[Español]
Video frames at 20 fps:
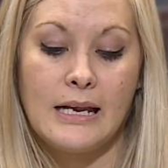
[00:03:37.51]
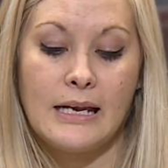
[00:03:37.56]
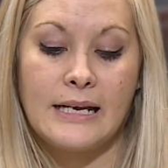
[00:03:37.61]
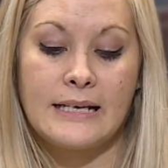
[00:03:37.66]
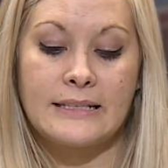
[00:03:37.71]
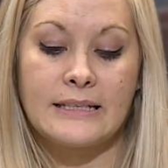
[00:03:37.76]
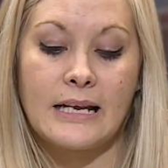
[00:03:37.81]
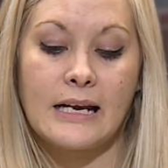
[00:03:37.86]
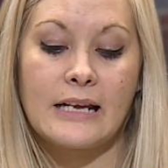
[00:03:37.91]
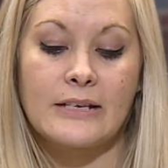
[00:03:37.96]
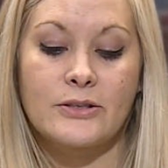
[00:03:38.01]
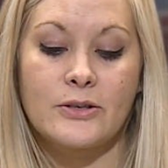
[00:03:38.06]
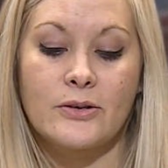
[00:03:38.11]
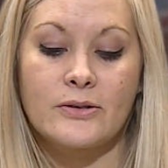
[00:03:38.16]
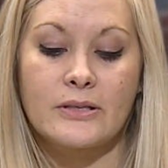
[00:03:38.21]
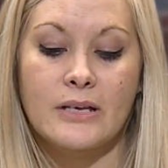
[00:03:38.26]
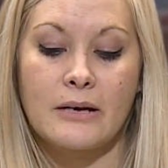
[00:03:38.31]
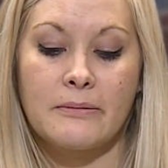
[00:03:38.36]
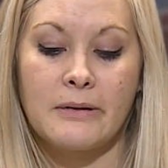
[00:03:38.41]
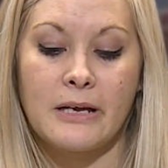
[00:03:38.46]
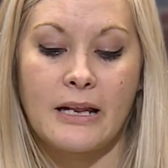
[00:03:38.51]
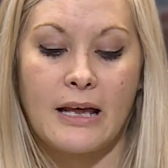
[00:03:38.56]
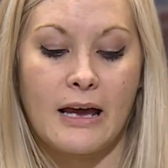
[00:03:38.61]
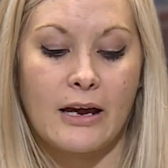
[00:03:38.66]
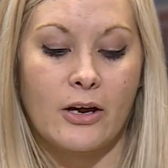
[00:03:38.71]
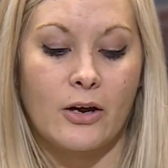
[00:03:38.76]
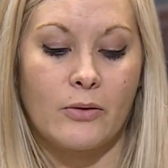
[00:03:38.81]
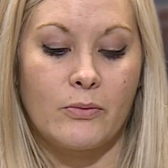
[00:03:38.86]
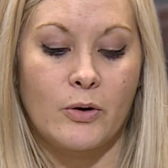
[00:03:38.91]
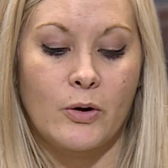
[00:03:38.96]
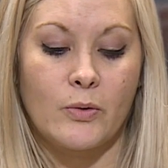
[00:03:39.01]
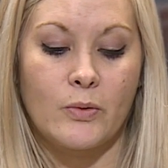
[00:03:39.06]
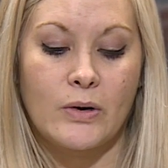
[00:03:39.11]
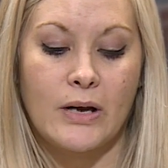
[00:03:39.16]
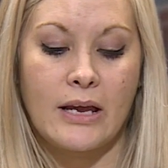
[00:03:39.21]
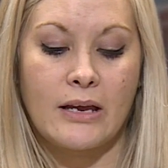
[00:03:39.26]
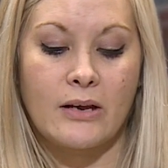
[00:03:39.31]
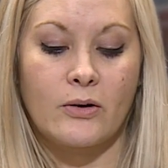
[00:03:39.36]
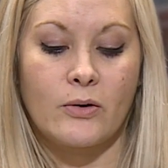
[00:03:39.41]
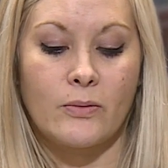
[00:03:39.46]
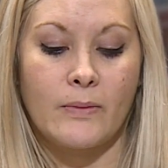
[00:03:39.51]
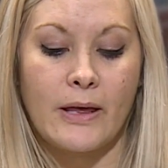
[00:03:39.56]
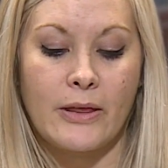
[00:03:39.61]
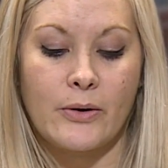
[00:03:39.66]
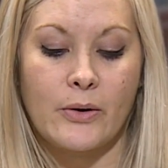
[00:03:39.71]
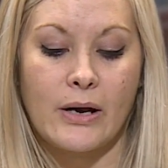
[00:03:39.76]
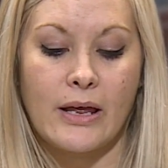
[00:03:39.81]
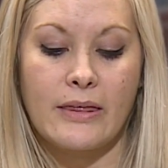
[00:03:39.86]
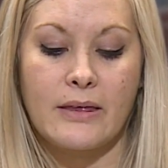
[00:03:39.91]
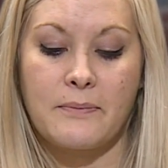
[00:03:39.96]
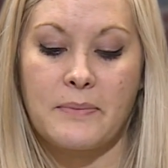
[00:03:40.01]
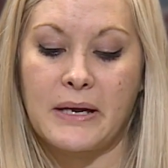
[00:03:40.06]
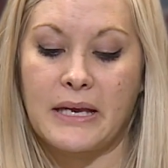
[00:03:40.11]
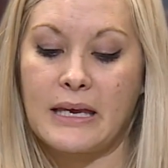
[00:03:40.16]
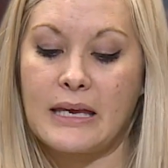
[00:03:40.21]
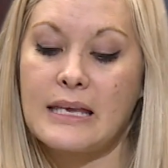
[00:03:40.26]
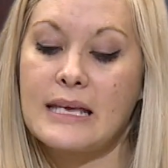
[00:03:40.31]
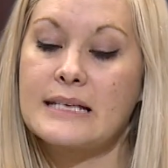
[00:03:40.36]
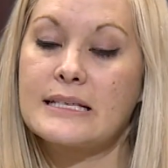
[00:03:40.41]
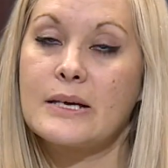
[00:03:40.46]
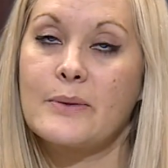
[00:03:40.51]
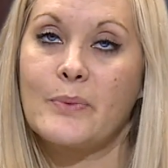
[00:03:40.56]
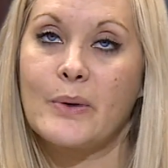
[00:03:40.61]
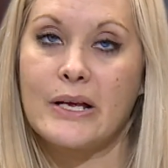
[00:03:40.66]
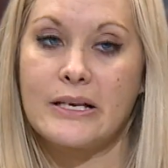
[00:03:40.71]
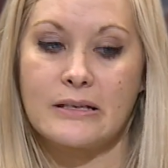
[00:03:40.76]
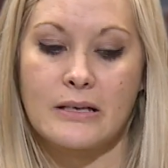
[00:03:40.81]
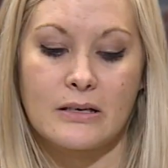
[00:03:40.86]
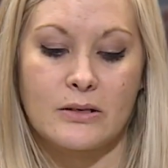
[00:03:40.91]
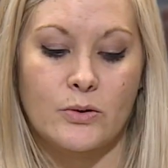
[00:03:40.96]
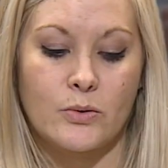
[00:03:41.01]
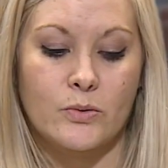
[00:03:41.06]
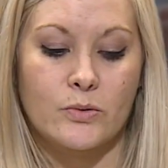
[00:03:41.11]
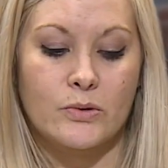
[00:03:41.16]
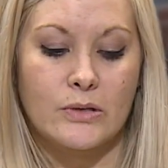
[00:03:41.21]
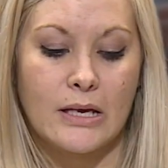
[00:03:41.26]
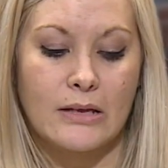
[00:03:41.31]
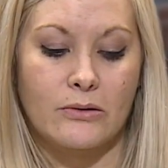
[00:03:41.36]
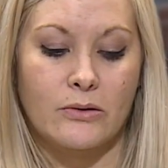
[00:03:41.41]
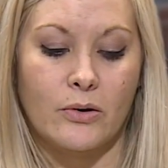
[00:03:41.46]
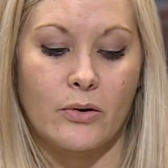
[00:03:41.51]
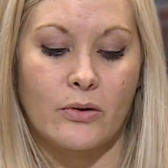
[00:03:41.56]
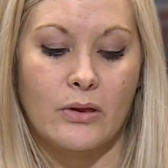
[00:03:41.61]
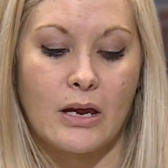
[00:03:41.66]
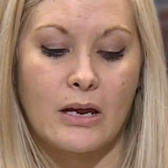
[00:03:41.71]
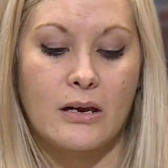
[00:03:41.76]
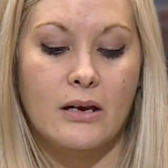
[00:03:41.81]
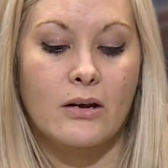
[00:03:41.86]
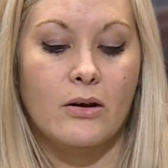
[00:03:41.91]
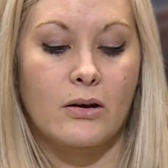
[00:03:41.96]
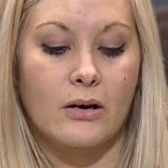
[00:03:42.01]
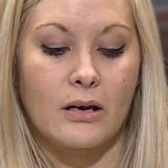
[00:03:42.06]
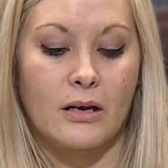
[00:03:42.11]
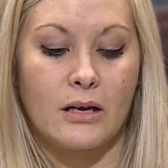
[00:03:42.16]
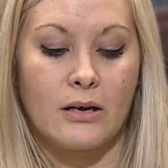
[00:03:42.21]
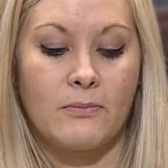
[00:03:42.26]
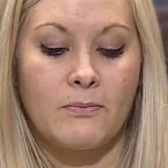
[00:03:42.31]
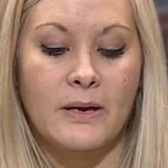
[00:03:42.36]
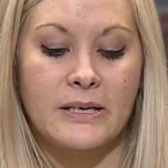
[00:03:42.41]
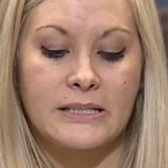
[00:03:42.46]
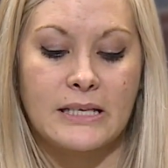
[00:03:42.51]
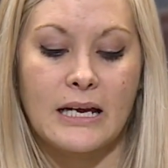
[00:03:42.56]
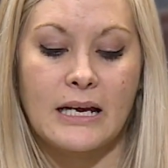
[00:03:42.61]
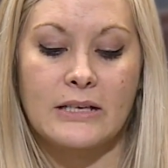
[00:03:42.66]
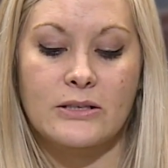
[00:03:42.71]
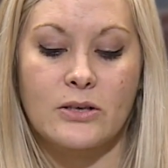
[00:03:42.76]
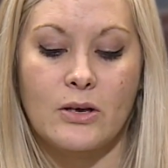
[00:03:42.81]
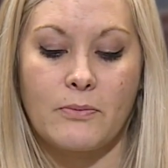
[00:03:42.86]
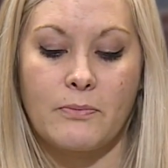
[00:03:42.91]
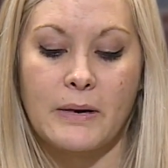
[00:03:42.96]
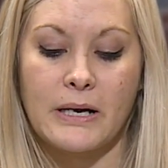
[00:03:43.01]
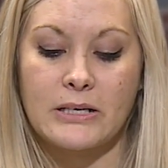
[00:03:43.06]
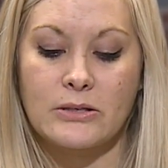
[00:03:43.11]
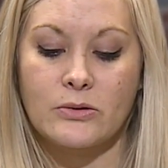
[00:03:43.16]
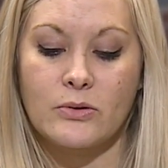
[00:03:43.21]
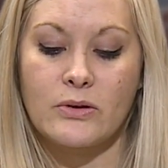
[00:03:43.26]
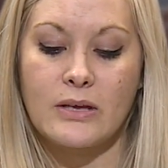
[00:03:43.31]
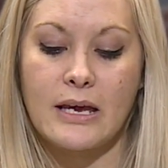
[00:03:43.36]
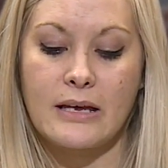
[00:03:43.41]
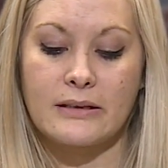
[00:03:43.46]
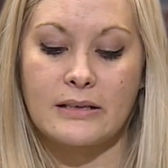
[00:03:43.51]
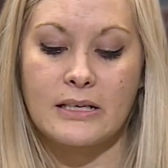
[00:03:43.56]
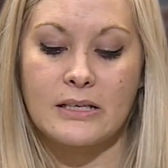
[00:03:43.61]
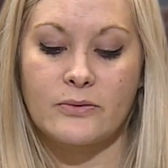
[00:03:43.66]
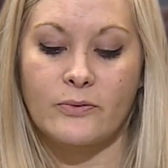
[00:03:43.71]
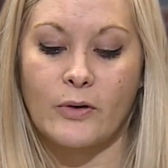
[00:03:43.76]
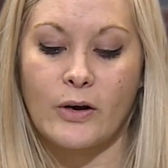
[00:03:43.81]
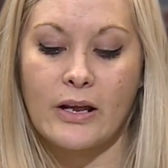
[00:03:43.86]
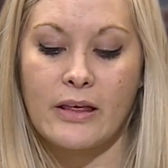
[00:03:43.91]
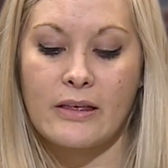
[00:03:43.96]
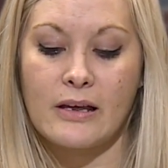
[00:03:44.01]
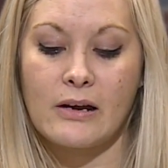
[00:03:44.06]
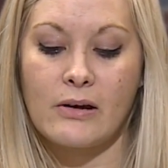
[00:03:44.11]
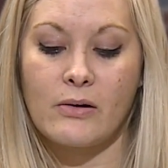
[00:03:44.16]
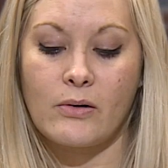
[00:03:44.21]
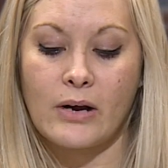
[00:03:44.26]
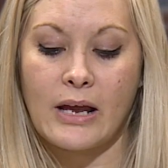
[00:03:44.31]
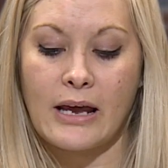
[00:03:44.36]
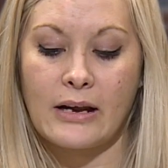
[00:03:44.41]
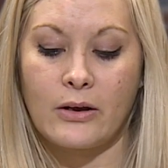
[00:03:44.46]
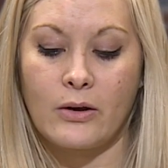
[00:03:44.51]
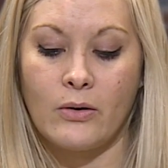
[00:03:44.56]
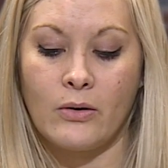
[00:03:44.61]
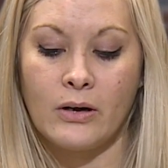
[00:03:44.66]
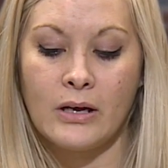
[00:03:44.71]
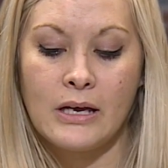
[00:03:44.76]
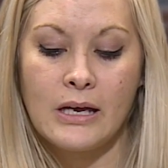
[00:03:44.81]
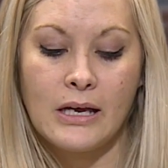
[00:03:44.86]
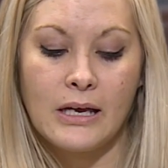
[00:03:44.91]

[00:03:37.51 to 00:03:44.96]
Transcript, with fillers: La instalación servirá como una incubadora de pequeñas empresas y un centro de investigación para estudiantes fuera del horario